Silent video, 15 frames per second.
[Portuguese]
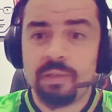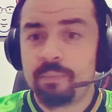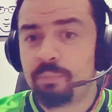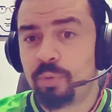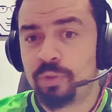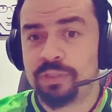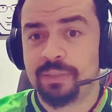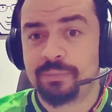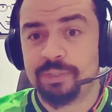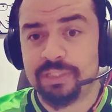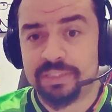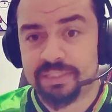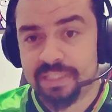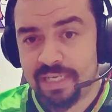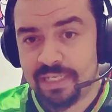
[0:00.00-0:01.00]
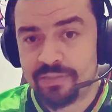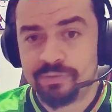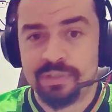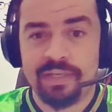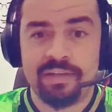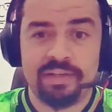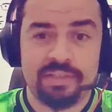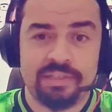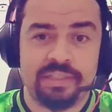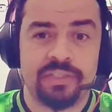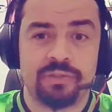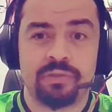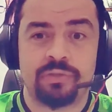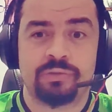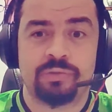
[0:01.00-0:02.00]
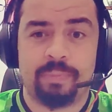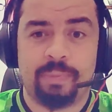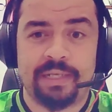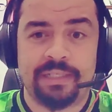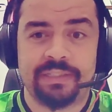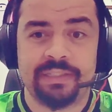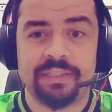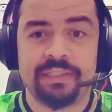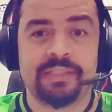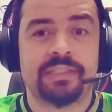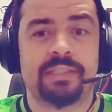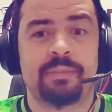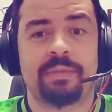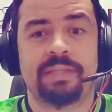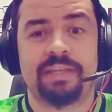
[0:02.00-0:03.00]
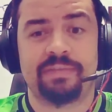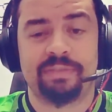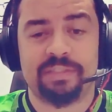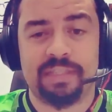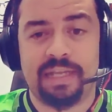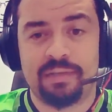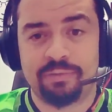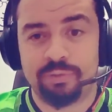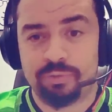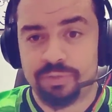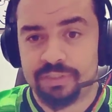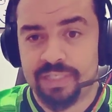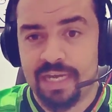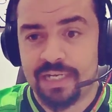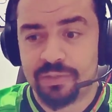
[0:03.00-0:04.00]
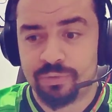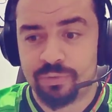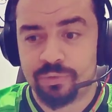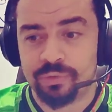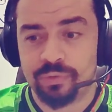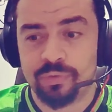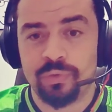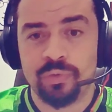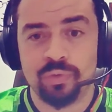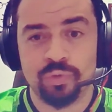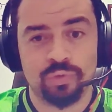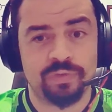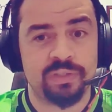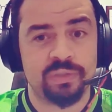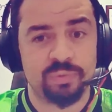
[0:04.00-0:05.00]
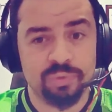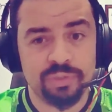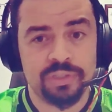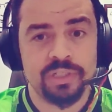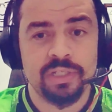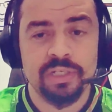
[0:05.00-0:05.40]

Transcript: pouco tempo de descanso, né? Desde a última partida, que também teve lá o seu desgaste contra o Juventude.